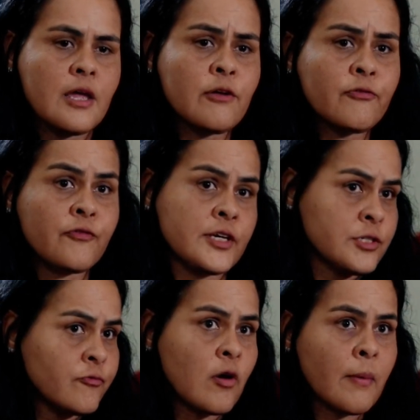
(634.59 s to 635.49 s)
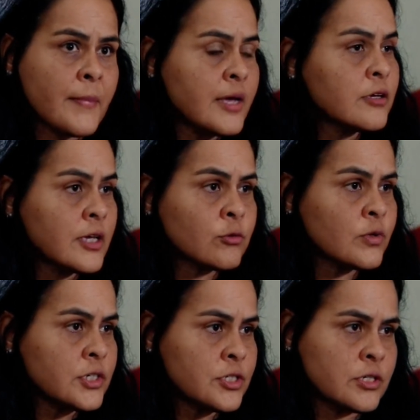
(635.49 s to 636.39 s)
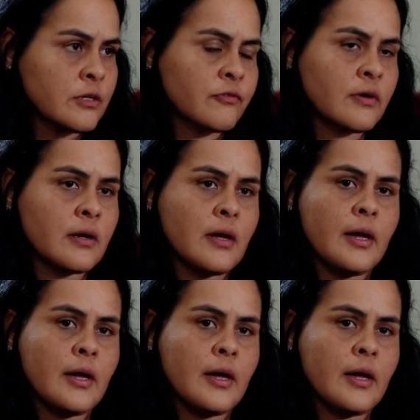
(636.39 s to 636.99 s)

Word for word: E fiz de forma meio que intuitiva.